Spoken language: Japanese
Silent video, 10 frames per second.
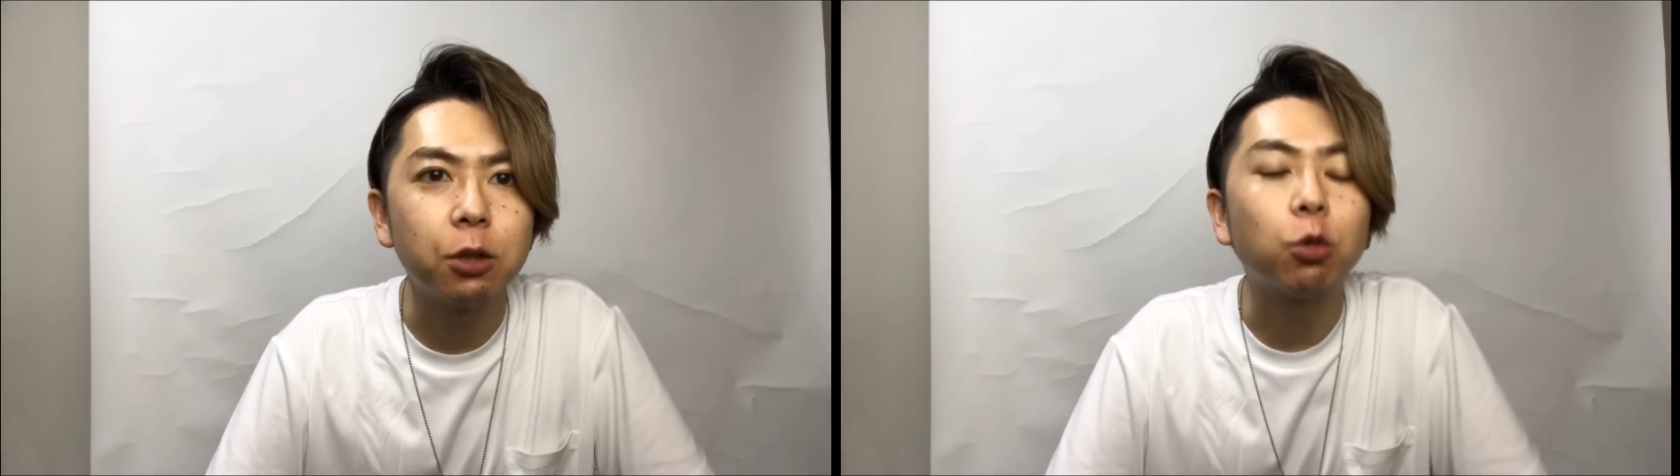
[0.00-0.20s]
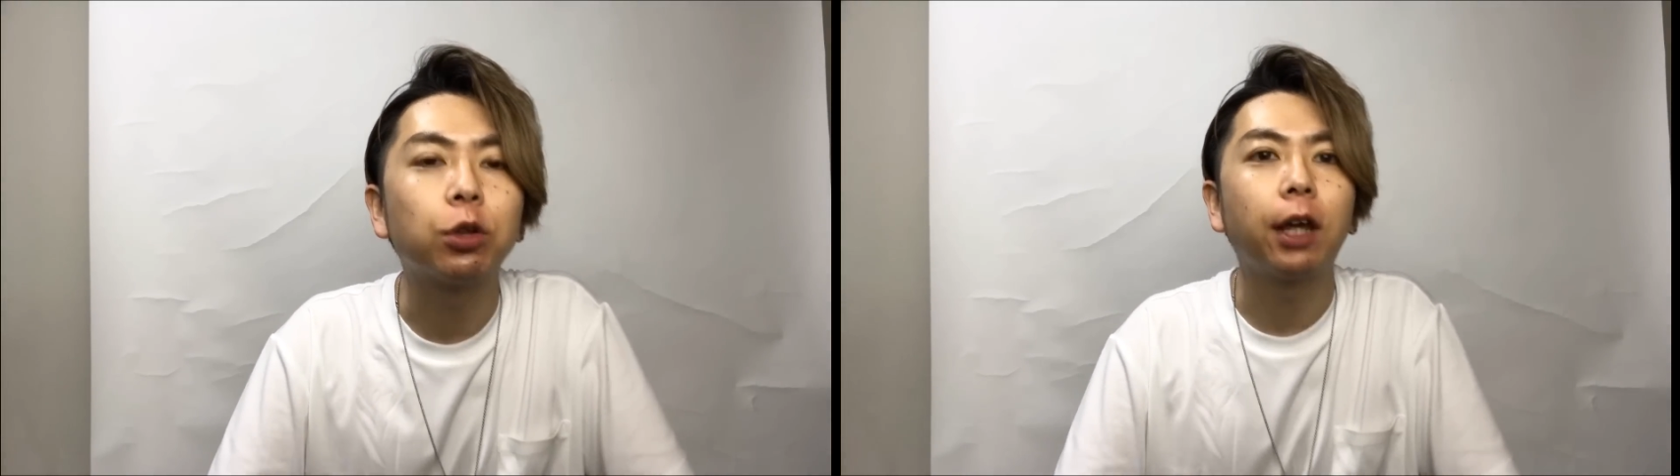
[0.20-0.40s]
て
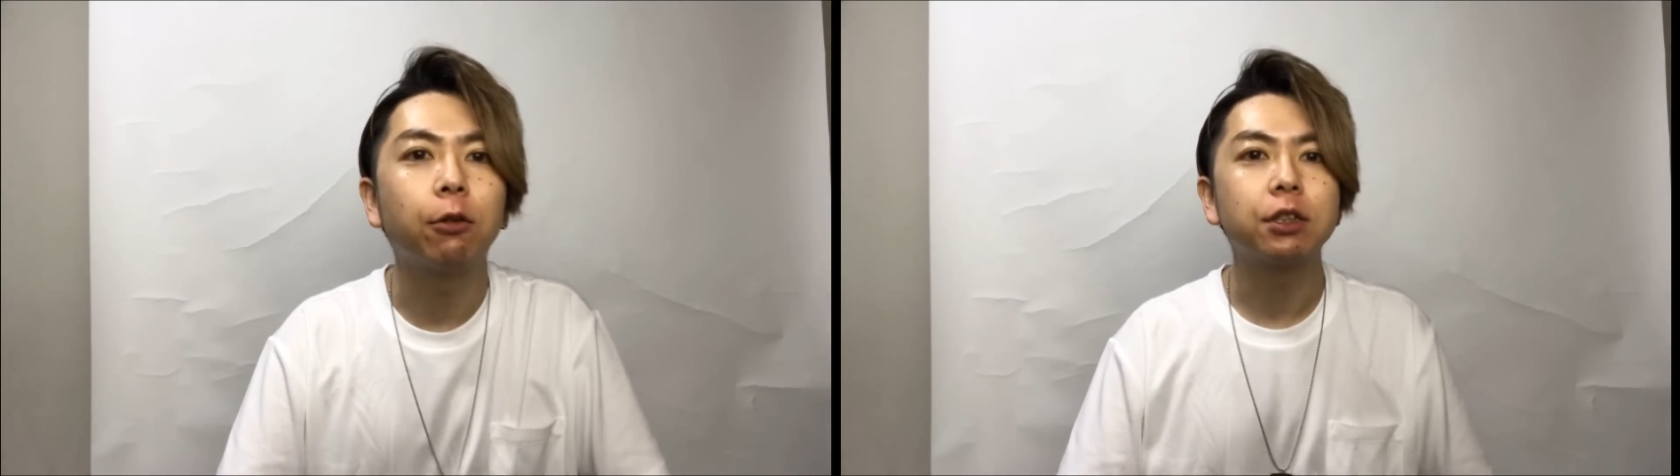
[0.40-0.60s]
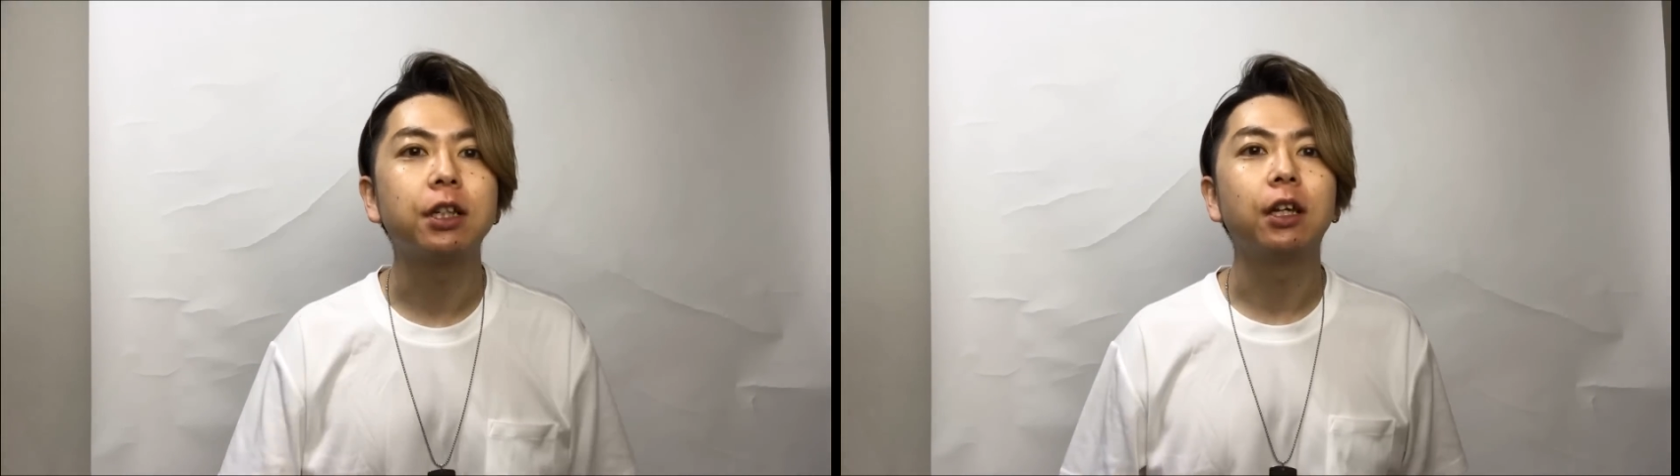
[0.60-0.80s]
お答え
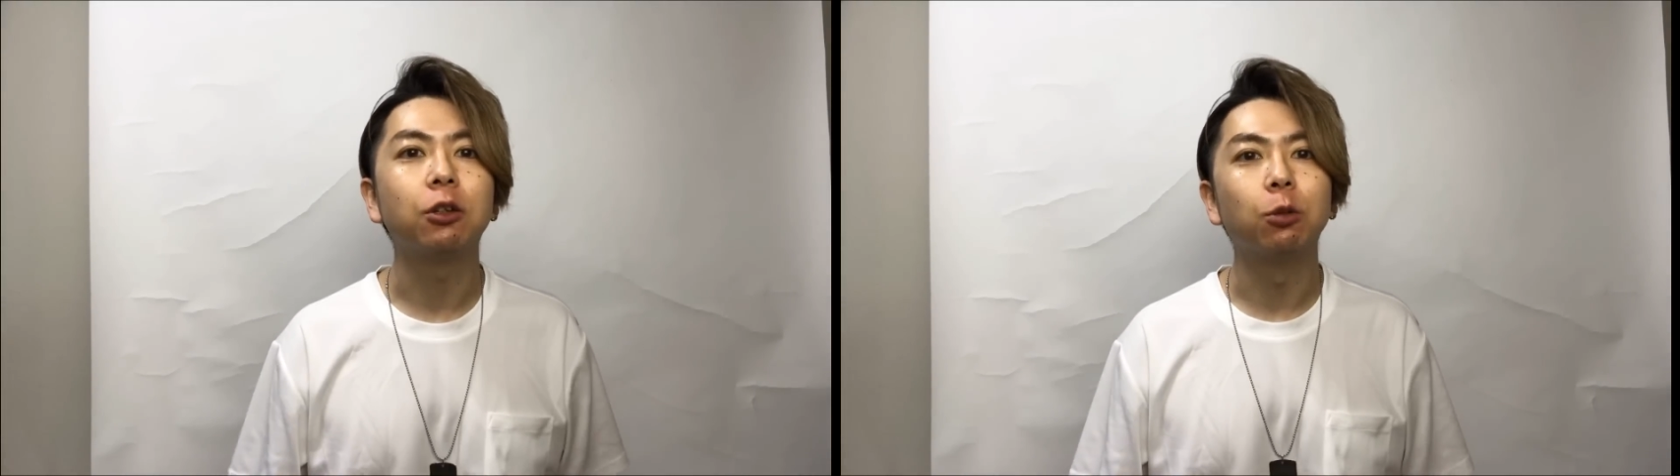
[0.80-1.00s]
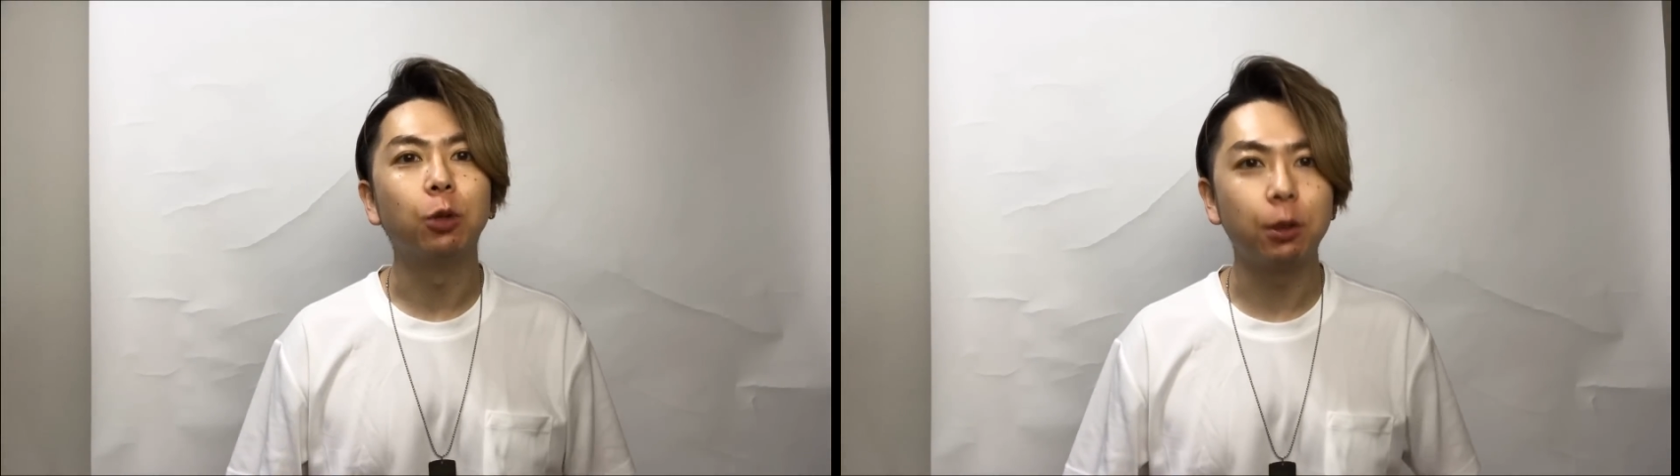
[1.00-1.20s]
をしたい
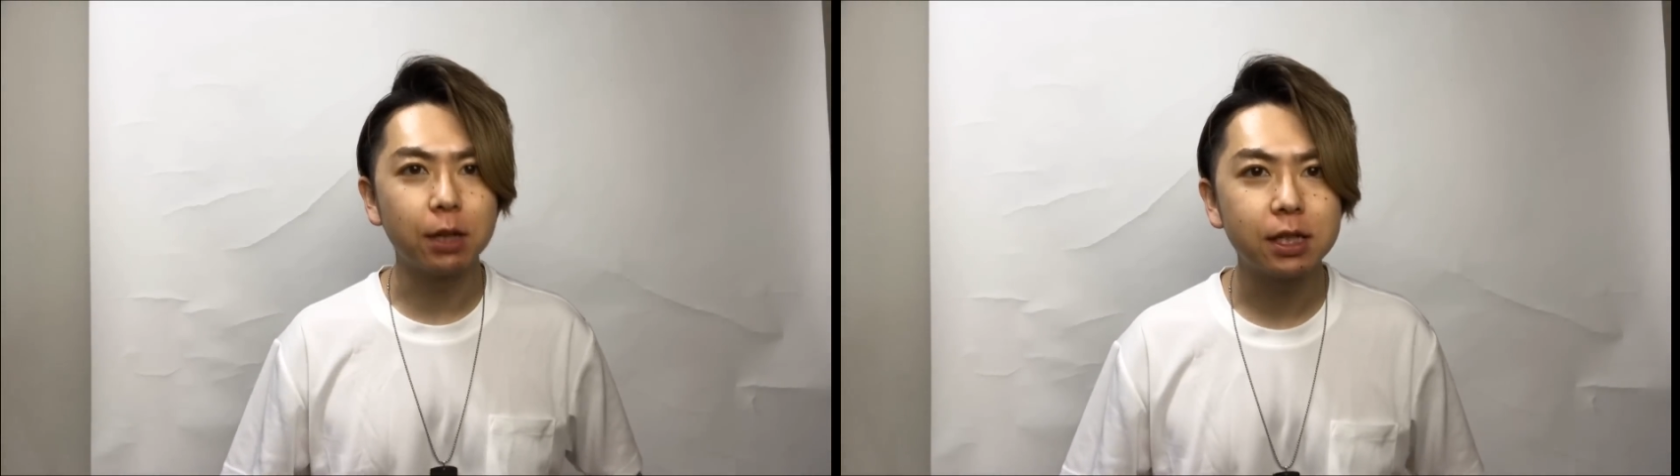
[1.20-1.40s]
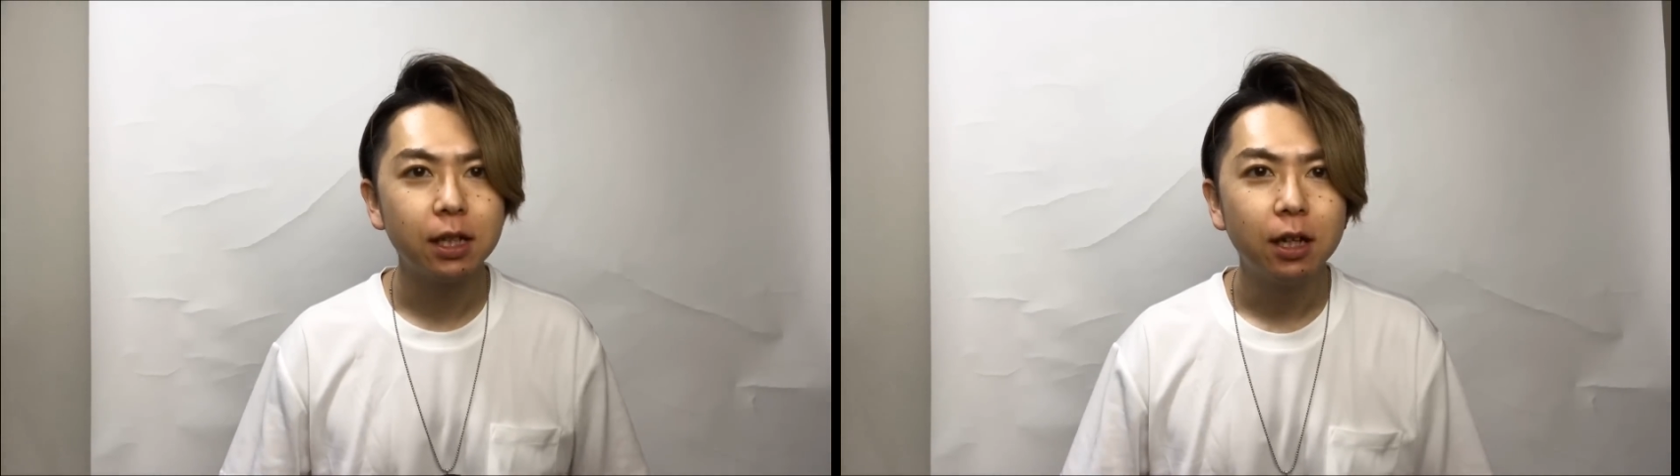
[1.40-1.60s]
と思い
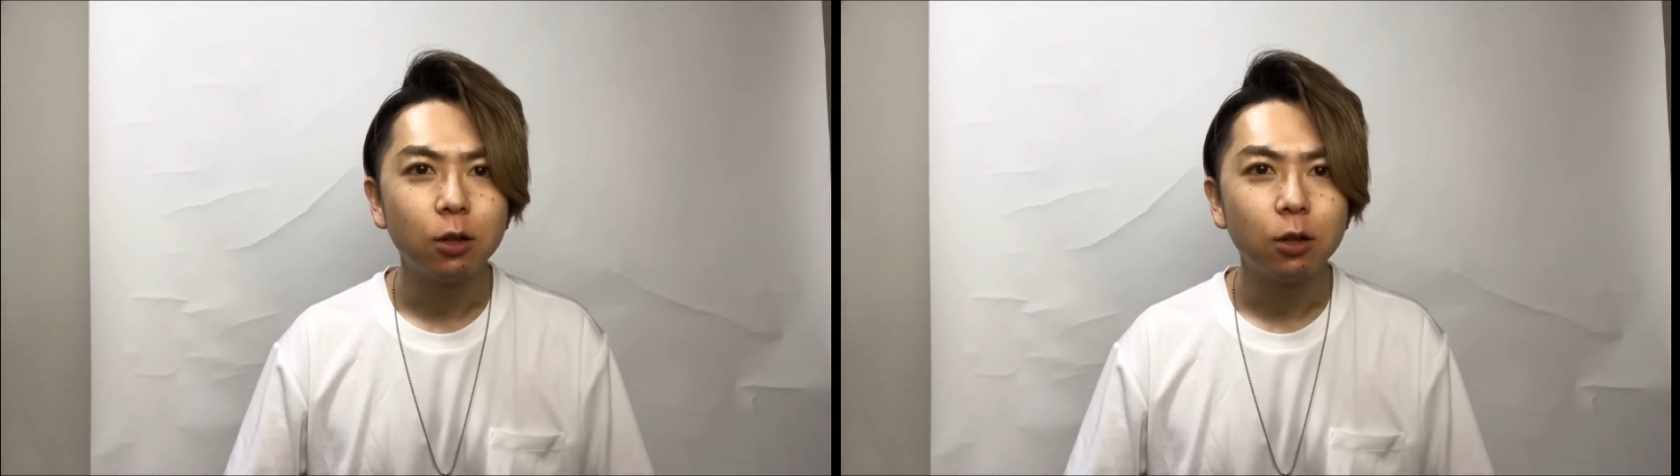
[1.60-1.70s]
ます。